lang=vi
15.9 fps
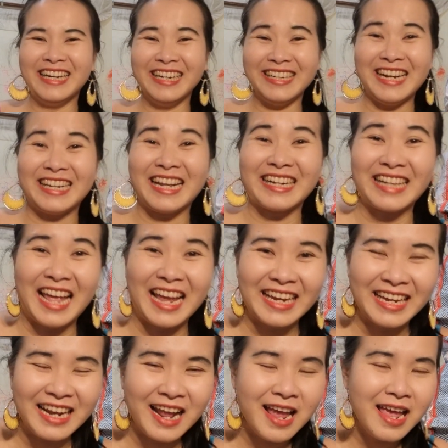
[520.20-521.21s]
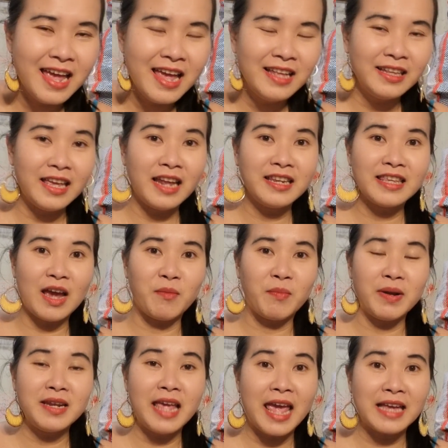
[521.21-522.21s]
địch tẹt tẹt vậy đó thì anh chồng
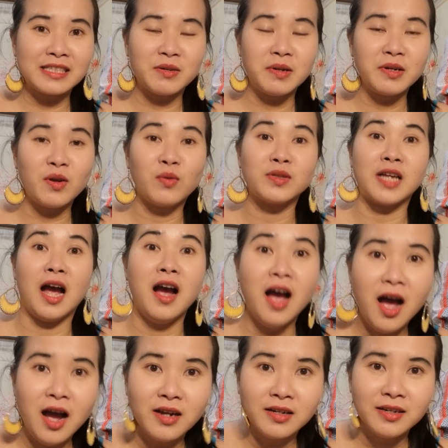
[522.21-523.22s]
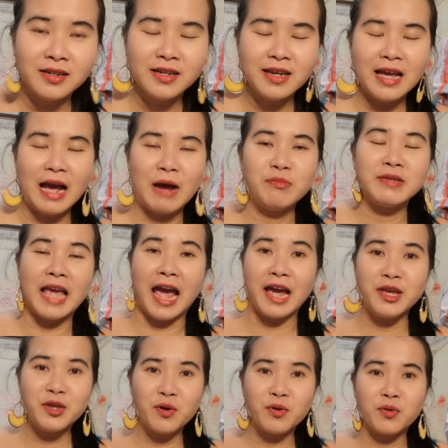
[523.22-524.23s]
anh nghe xong anh còn sợ hơn nữa ông chạy
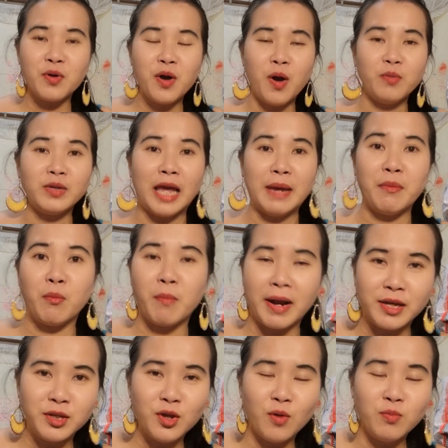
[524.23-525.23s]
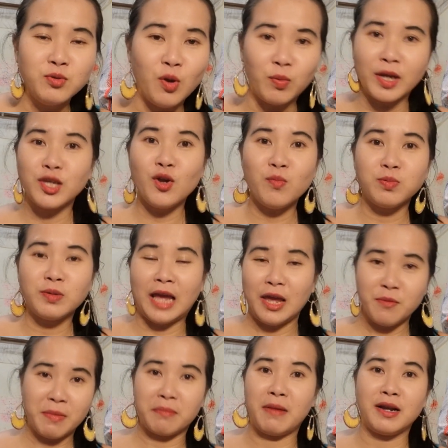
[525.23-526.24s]
vô ông chạy một mạch vô ông dùng cái chút chạy
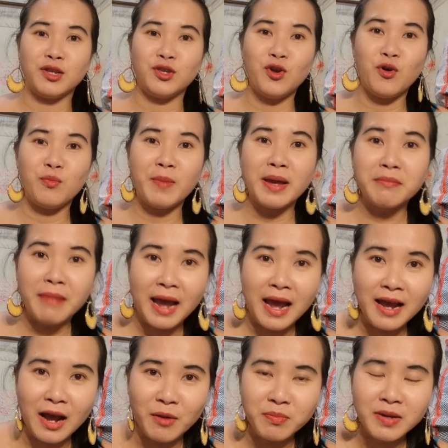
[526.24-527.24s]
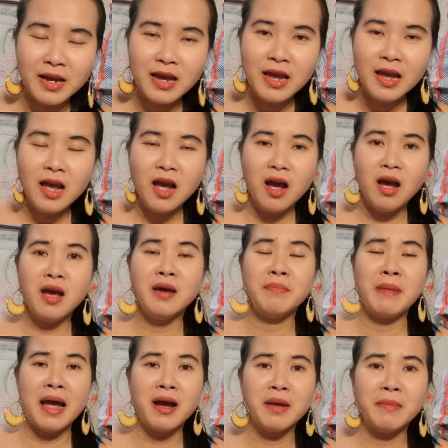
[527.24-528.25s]
một mạch vô mát má ổng à, má
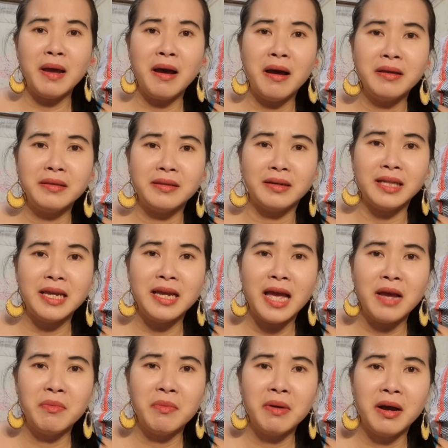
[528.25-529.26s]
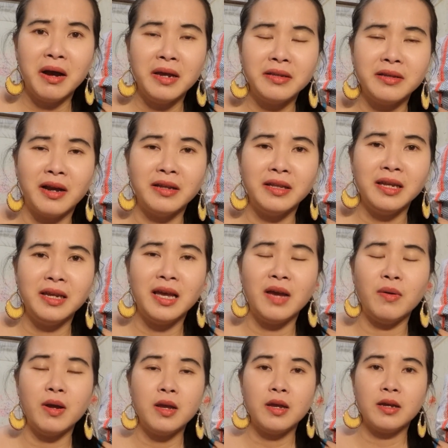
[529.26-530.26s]
ơi má ơi trời thấy ghê quá ơi trời thấy ghê
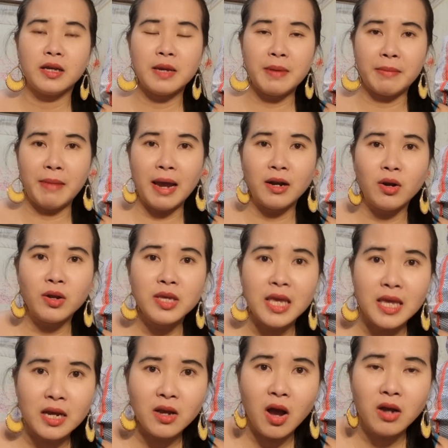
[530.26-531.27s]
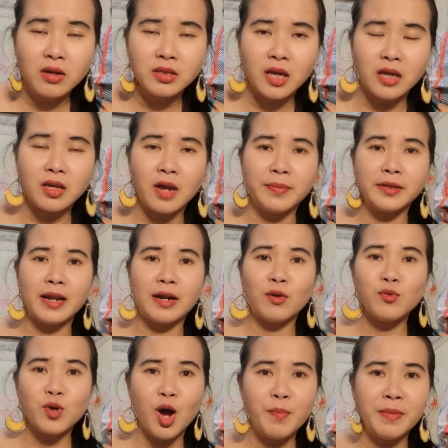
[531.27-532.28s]
quá cái bà má nói gì vậy con trời trời tao
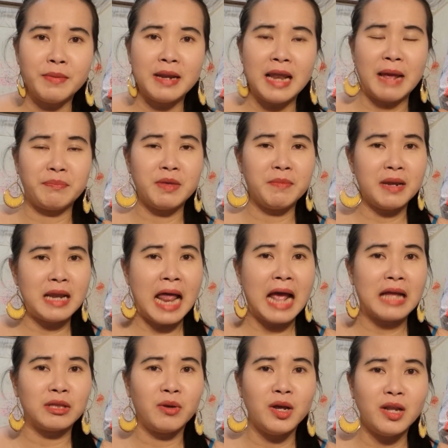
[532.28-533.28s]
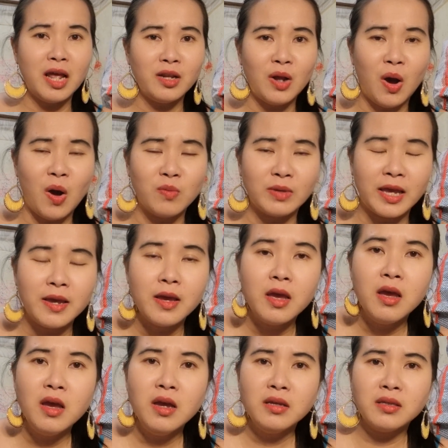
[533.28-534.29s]
nấu cơm mà mày làm gì mày la tôi hết hết hồn vậy
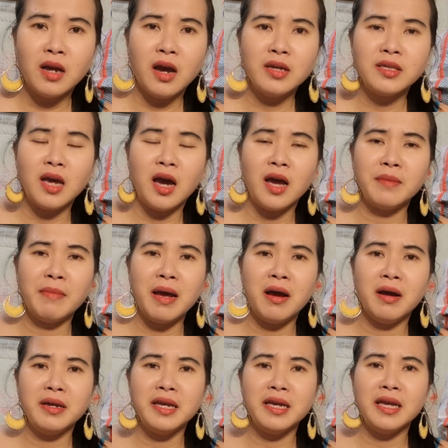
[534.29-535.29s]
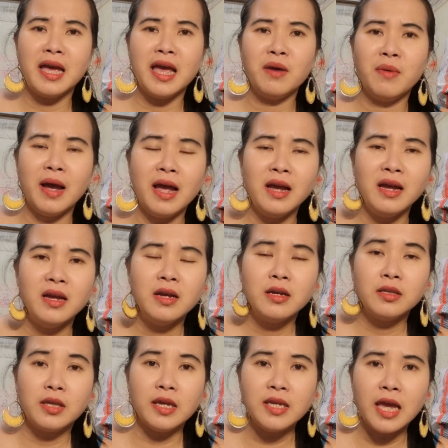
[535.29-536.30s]
trời trời má ơi cái ghê quá
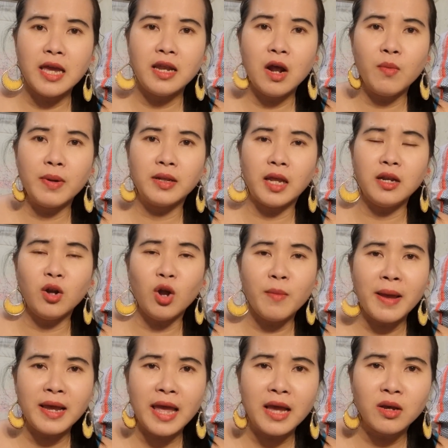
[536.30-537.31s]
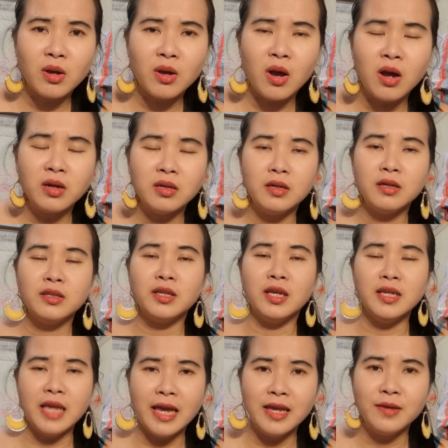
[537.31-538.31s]
chuyện gì đâu bình tĩnh nói má nghe coi con
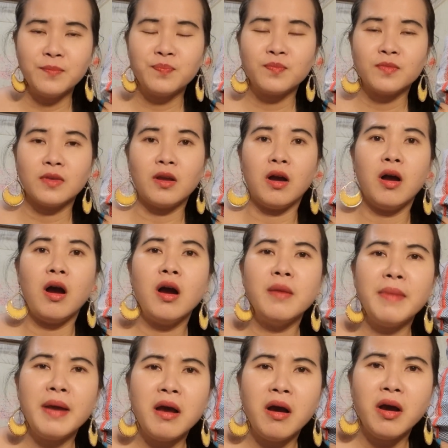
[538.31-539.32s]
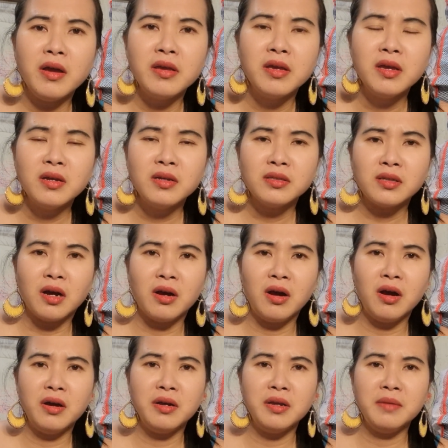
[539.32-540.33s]
chuyện gì trời ơi má ơi trời
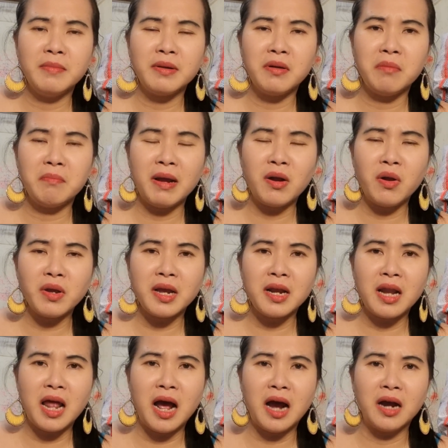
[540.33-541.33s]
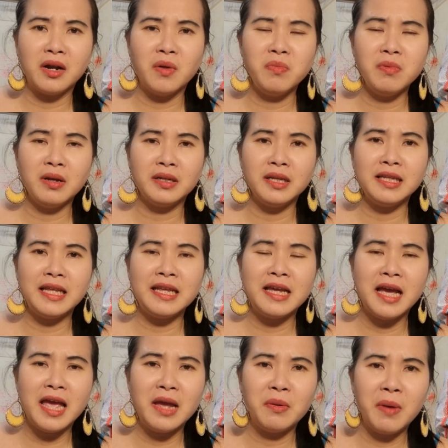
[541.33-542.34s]
ơi má, đúng má nói cái lời đúng rồi đấy thấy
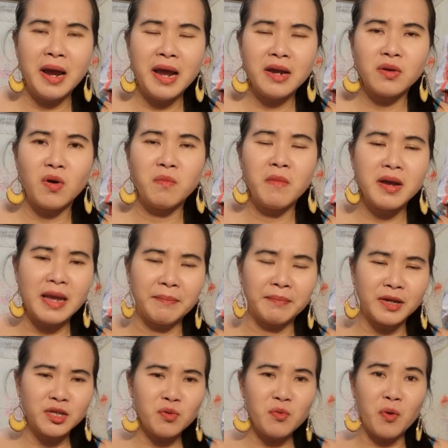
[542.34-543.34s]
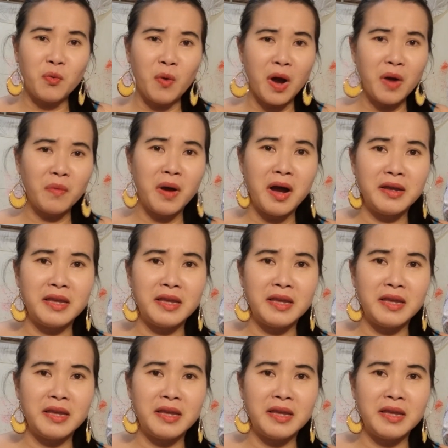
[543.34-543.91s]
ghê quá con mới cầm cái chút con quơ quơ